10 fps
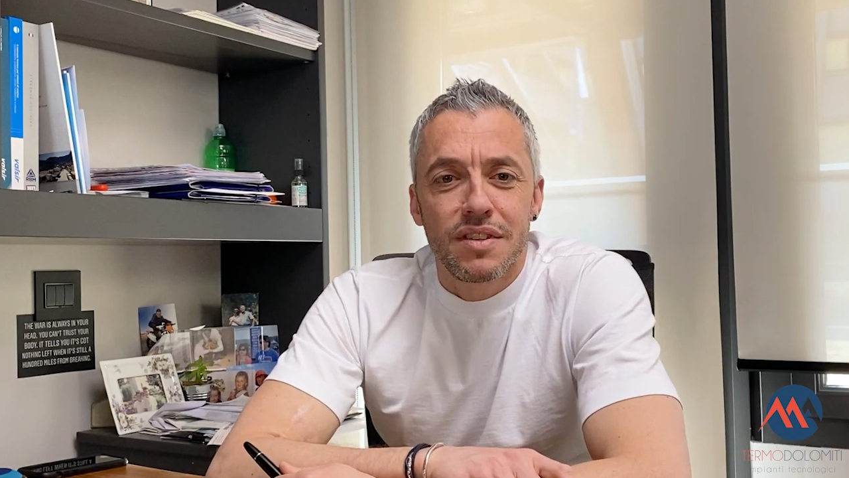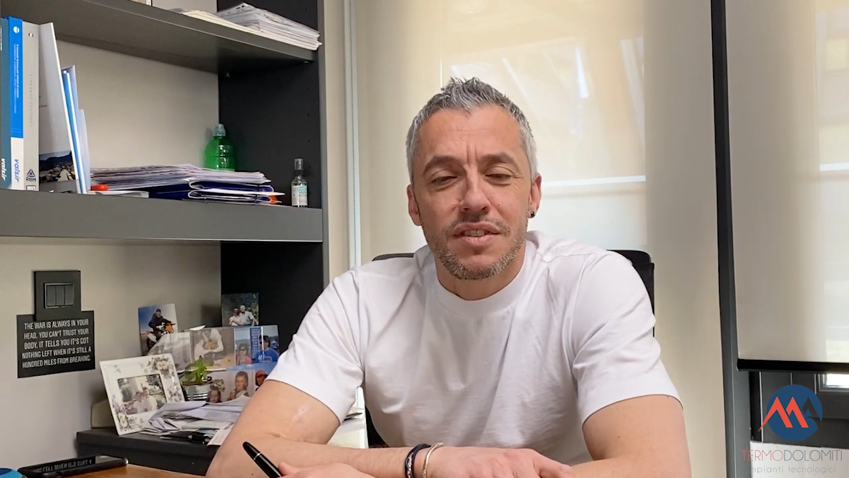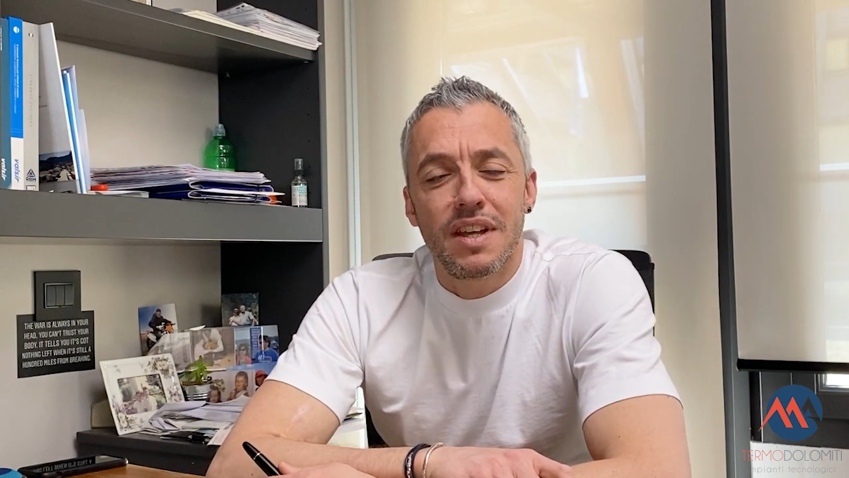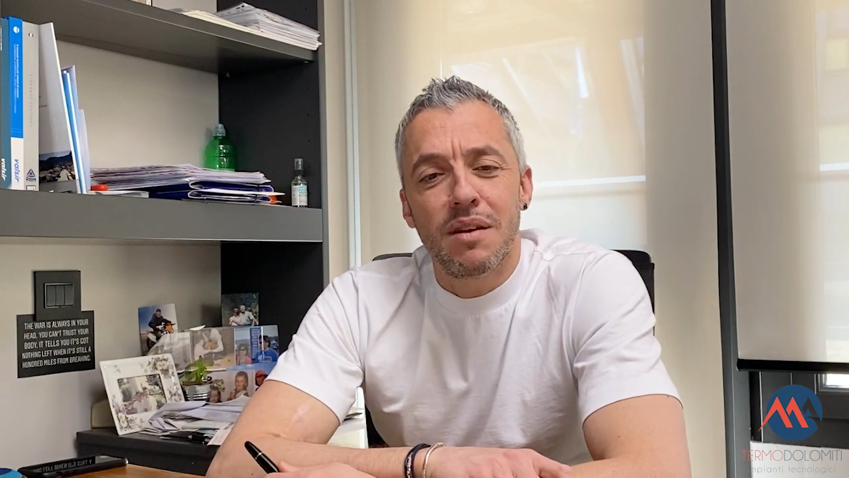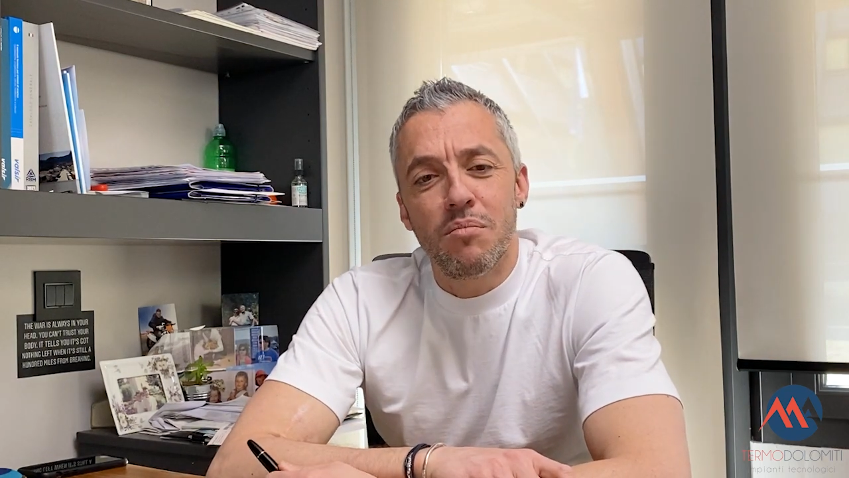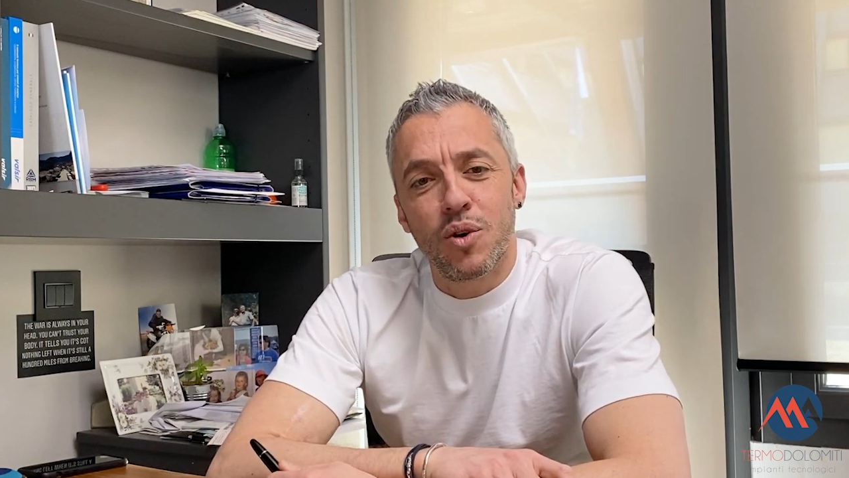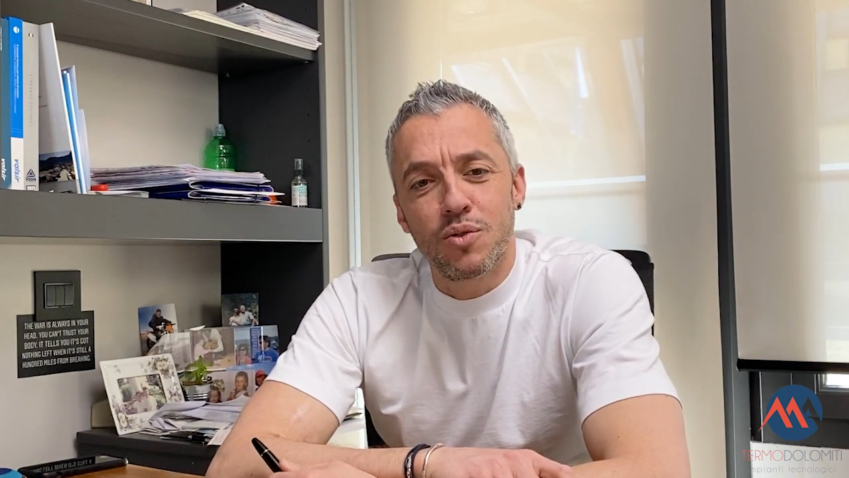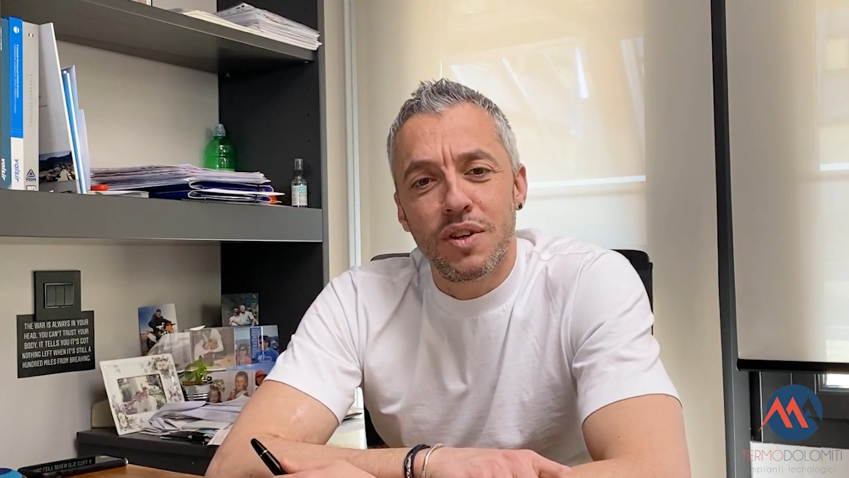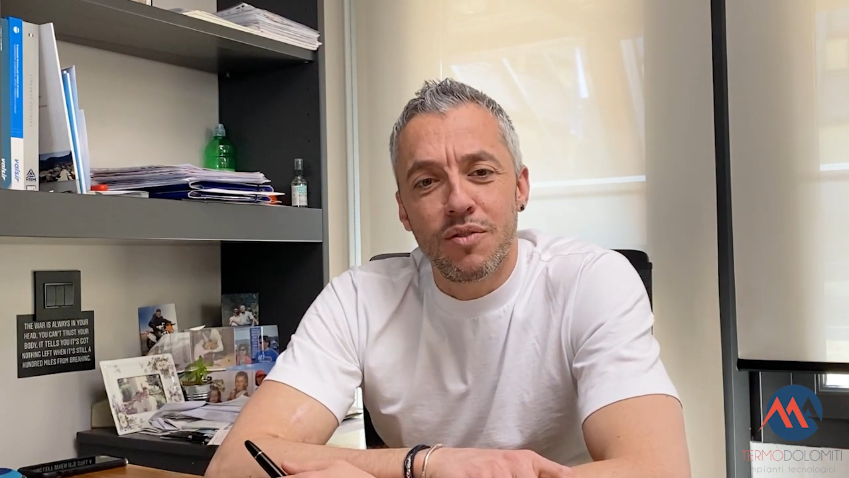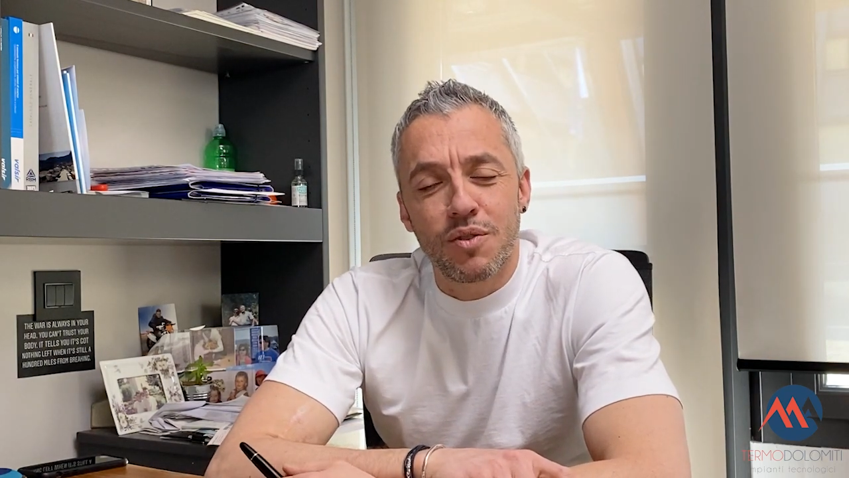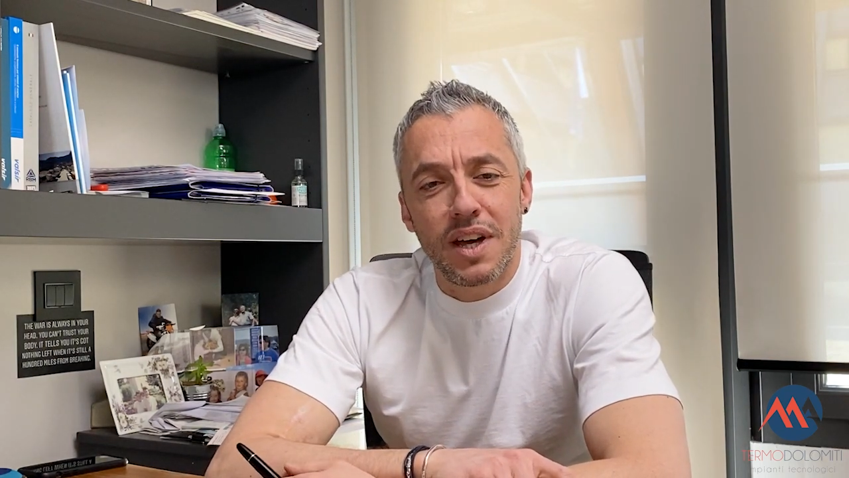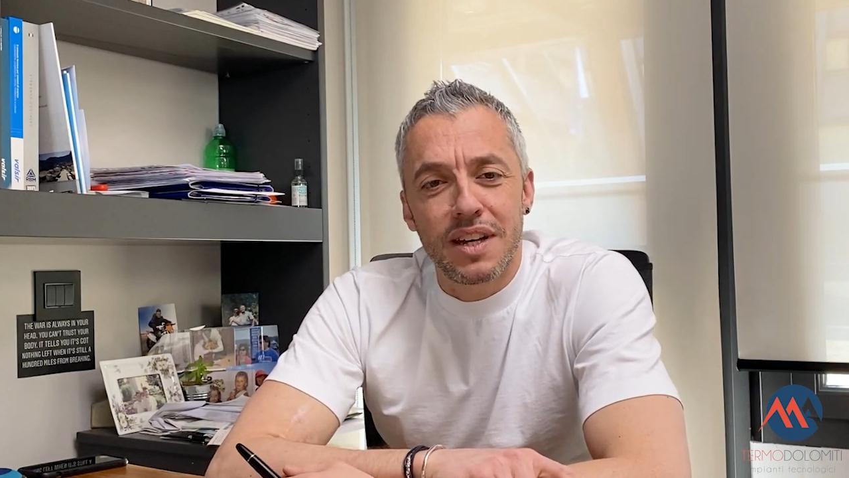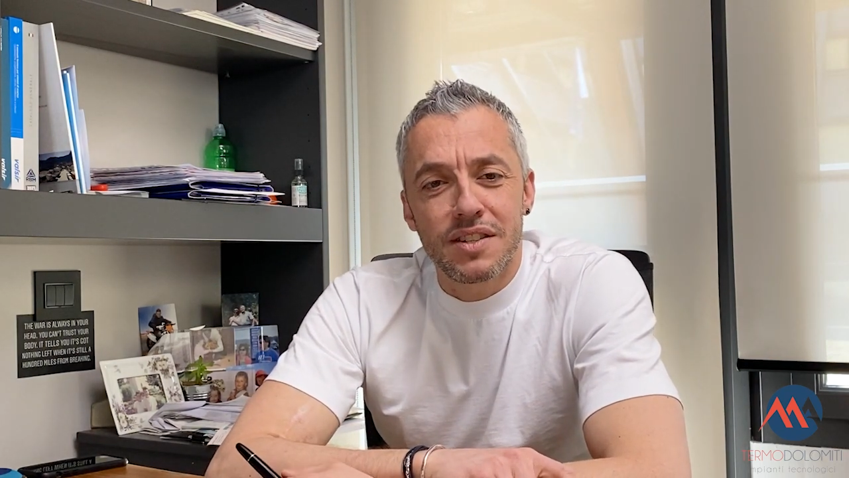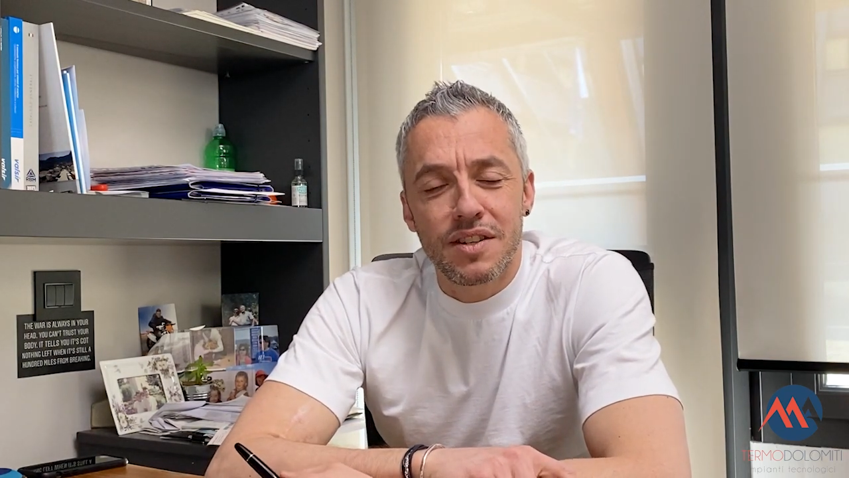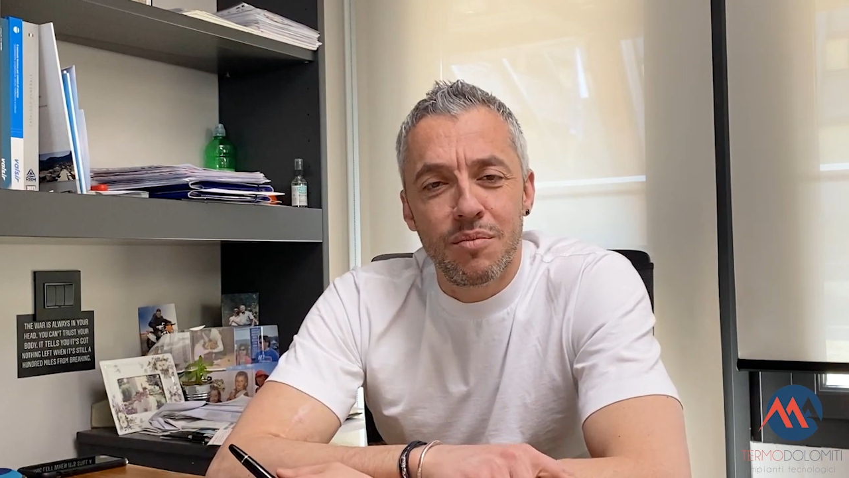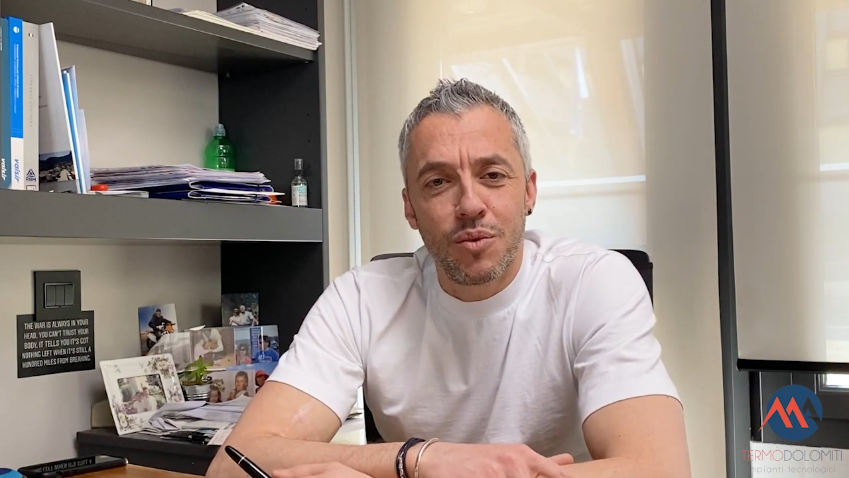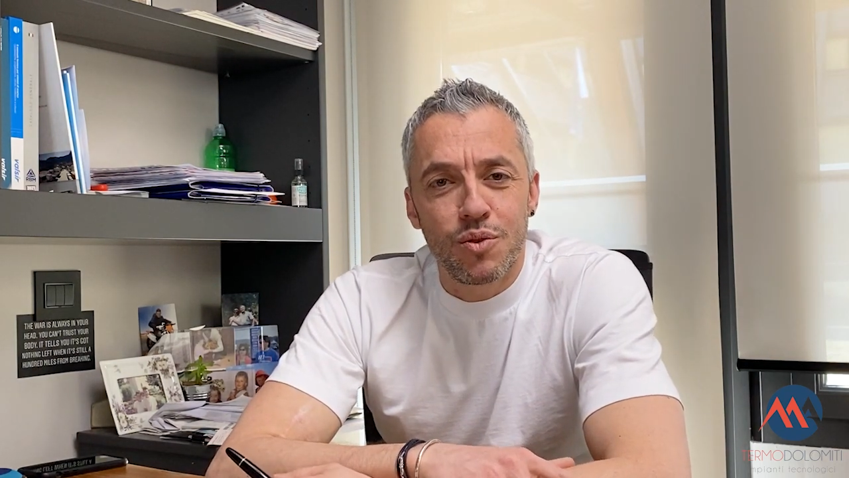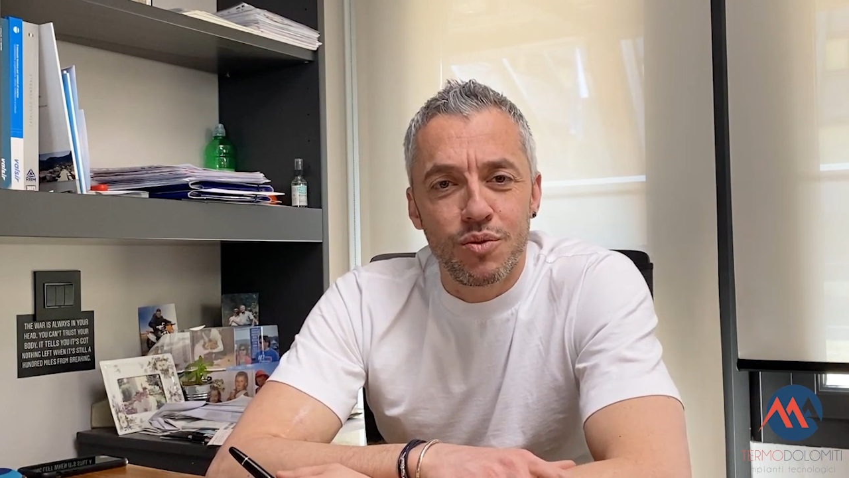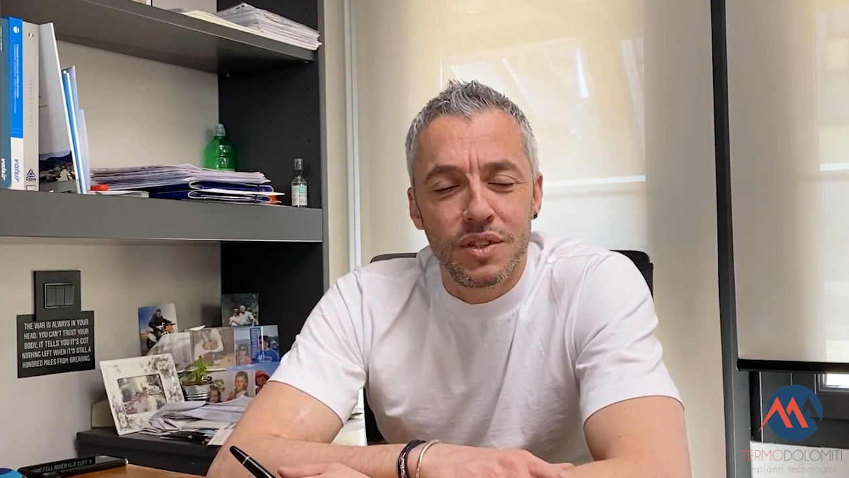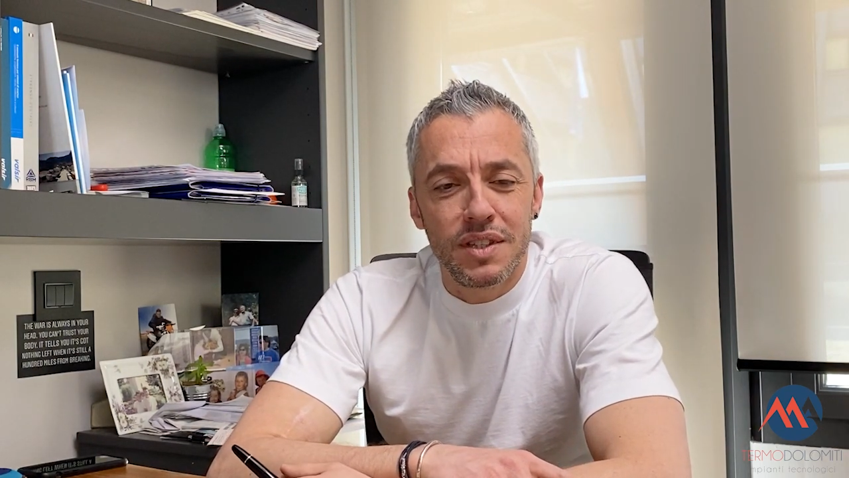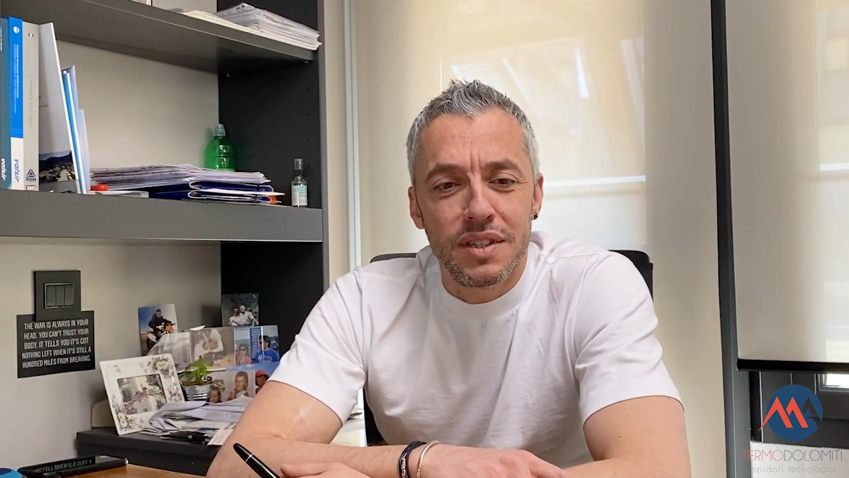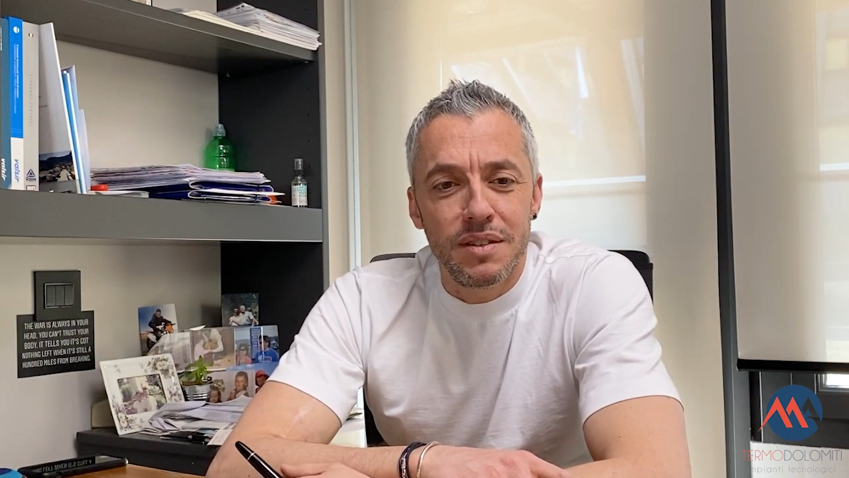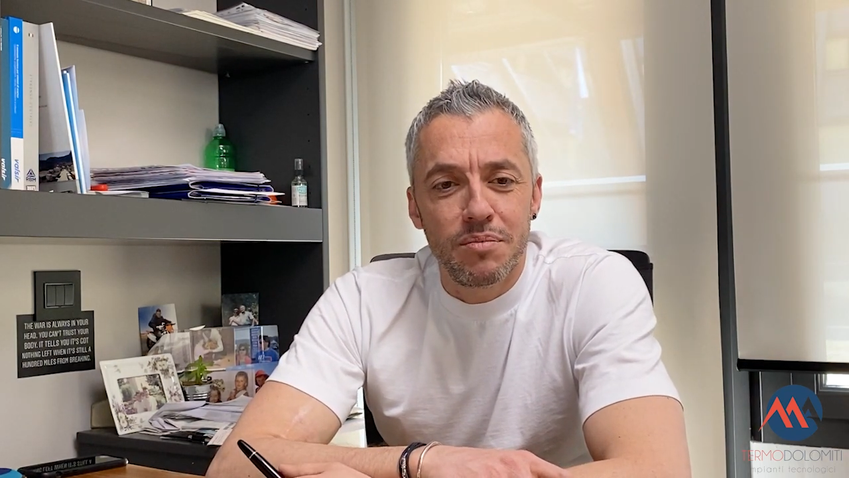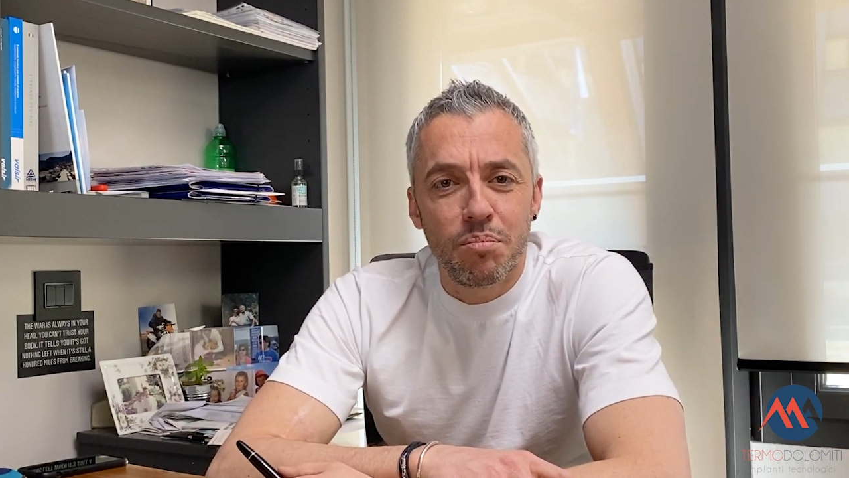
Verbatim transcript: sia il modo di lavorare sia il modo di